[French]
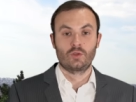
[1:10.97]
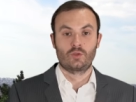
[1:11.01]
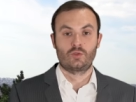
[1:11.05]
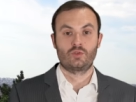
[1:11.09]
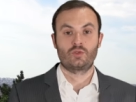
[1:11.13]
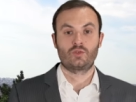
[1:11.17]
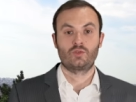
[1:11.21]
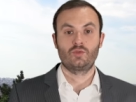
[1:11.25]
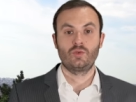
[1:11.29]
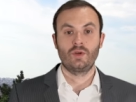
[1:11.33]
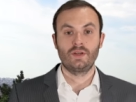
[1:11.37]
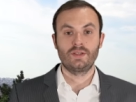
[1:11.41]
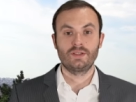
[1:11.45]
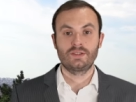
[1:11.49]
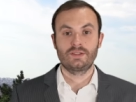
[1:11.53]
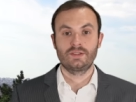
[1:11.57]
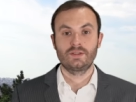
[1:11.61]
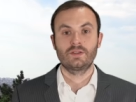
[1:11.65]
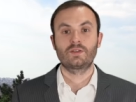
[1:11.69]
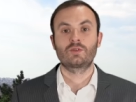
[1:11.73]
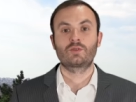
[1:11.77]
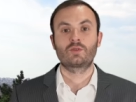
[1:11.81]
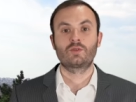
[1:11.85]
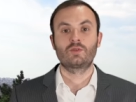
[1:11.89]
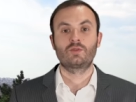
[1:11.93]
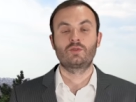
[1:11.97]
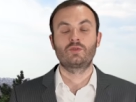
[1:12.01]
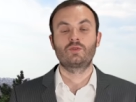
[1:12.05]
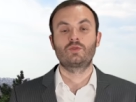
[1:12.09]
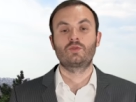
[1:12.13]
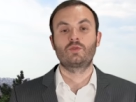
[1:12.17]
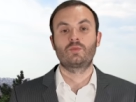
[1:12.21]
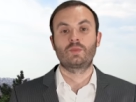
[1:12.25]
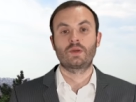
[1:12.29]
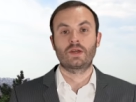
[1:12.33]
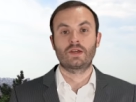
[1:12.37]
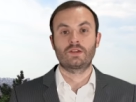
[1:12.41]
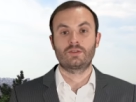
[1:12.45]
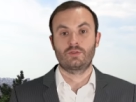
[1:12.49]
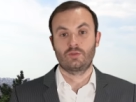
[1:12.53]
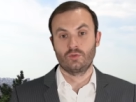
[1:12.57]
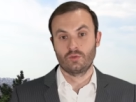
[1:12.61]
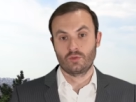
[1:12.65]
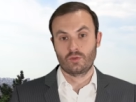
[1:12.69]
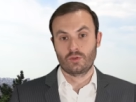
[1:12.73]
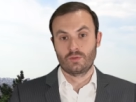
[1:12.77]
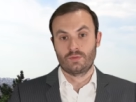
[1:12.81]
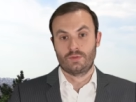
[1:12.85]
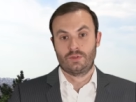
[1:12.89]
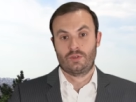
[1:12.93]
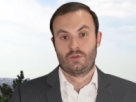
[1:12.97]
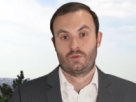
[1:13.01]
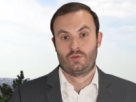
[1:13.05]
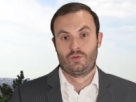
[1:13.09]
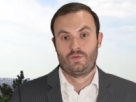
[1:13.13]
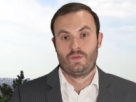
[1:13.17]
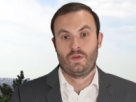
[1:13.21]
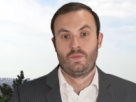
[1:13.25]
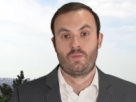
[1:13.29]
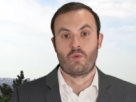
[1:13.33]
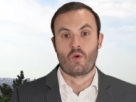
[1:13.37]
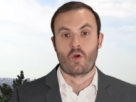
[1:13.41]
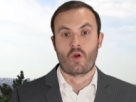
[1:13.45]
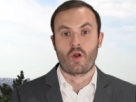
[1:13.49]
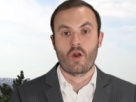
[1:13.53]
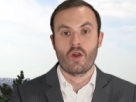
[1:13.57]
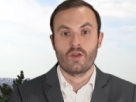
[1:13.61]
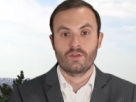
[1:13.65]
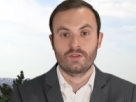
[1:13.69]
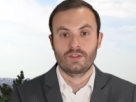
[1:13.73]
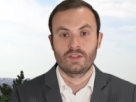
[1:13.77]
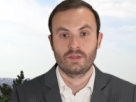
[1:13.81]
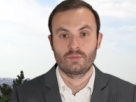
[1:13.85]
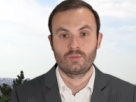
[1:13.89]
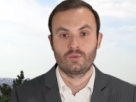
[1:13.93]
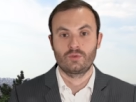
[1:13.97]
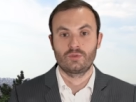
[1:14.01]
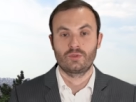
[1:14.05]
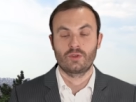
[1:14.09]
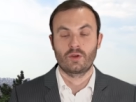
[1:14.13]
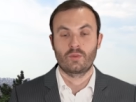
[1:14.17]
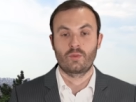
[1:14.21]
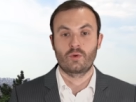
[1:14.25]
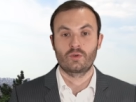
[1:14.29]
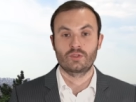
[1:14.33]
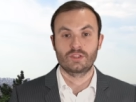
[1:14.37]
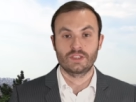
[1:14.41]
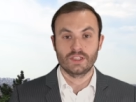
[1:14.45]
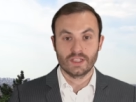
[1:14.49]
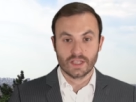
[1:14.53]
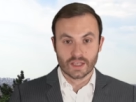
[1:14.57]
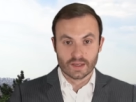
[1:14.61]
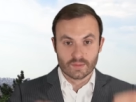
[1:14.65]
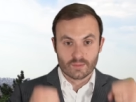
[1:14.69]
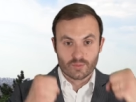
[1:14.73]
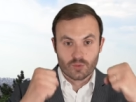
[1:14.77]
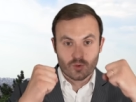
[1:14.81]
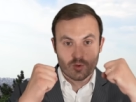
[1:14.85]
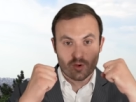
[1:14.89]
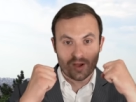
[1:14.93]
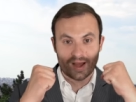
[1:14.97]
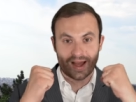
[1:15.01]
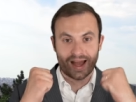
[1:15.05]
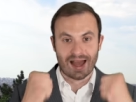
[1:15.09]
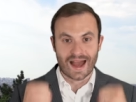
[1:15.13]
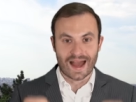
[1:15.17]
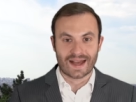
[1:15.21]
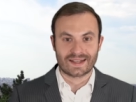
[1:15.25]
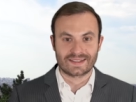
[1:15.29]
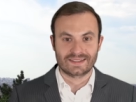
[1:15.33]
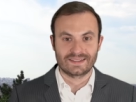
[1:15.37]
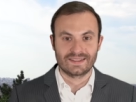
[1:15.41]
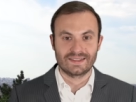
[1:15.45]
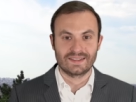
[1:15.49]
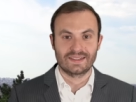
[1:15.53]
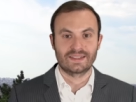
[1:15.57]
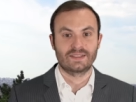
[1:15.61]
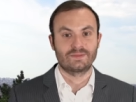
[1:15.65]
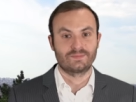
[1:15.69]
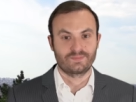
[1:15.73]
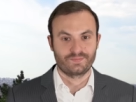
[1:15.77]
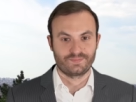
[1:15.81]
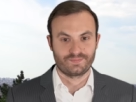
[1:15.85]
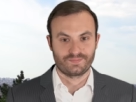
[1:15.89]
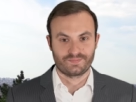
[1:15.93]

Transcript: que je dois laisser entre deux opérations, comment est-ce que je fais pour lancer plusieurs projets et pour accélérer.